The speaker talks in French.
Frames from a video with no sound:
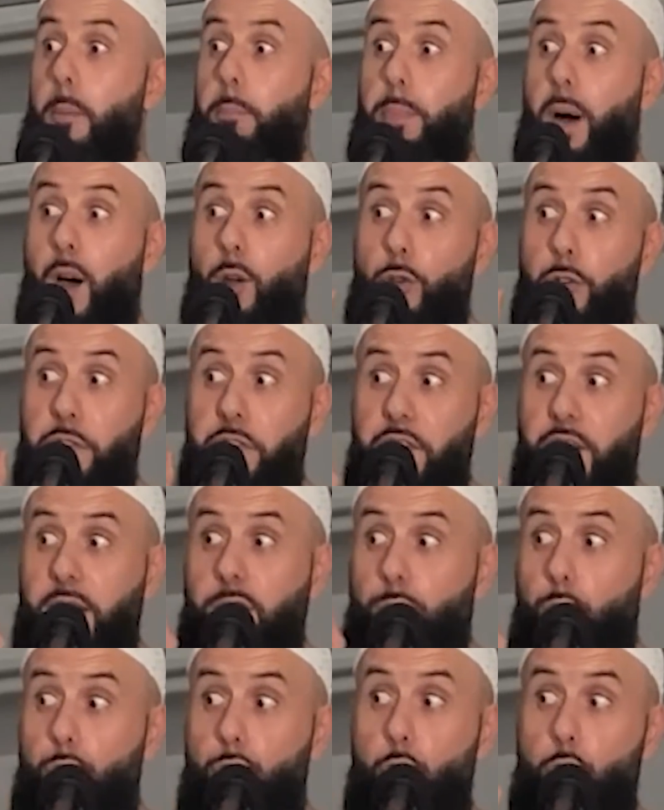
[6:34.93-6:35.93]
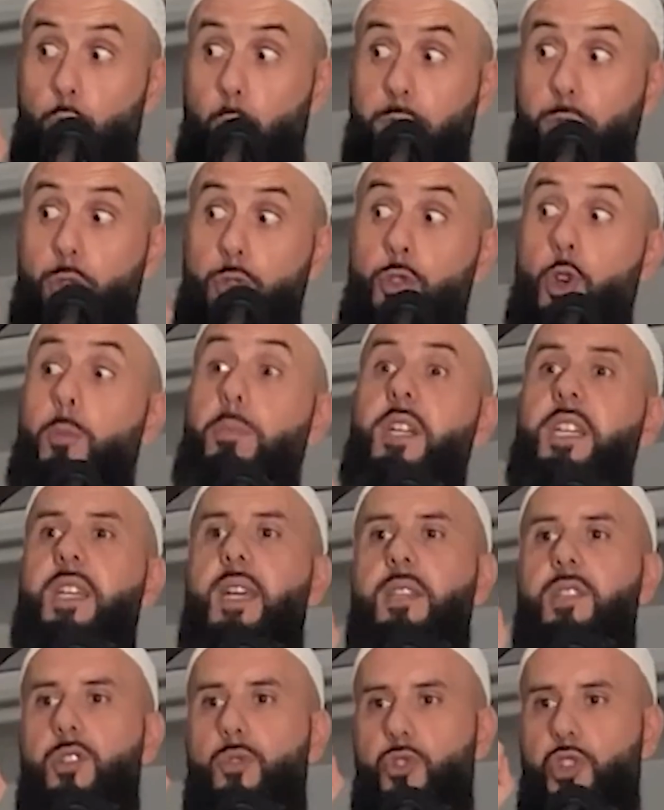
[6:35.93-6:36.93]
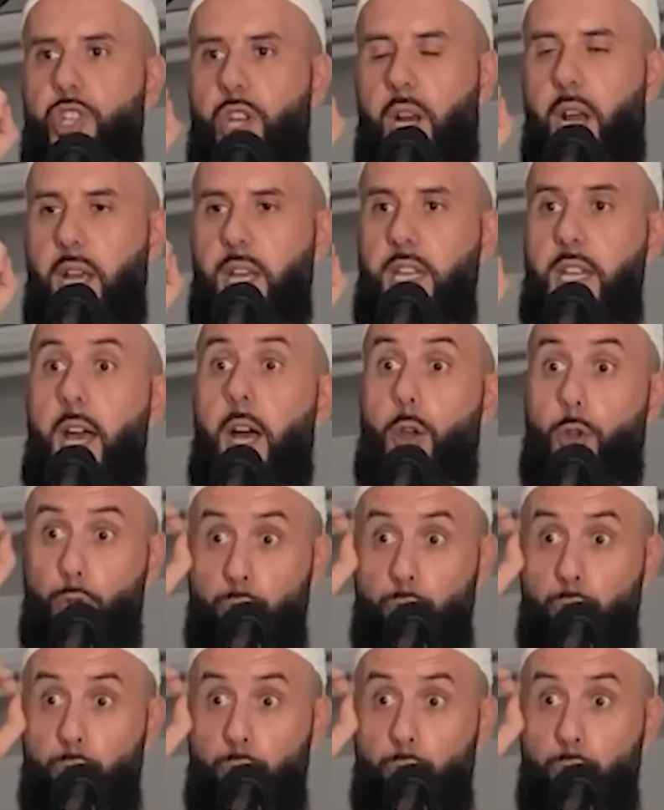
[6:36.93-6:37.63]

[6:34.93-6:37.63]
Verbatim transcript: par le fait que ce soit une obligation shari'a,